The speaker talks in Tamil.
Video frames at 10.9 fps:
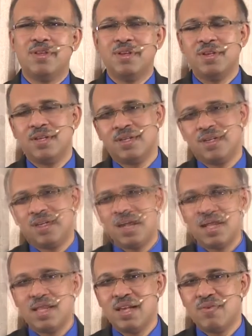பொழுது
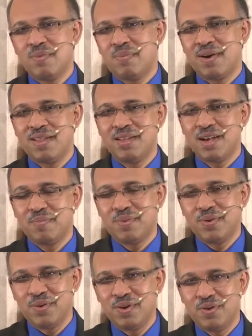தேவ பாதுகாப்பை
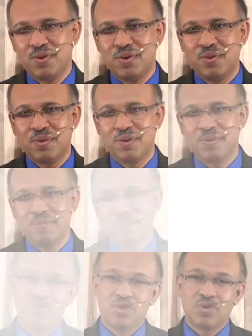உங்களுக்கு கொண்டு வரும்
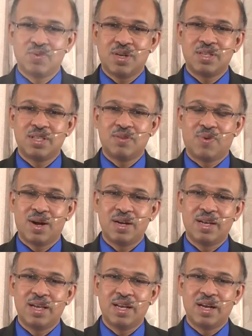விசுவாச
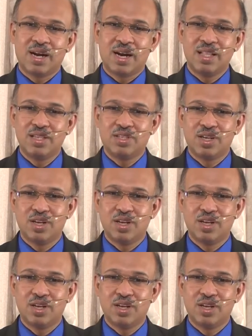வாழ்க்கையிலே கடந்து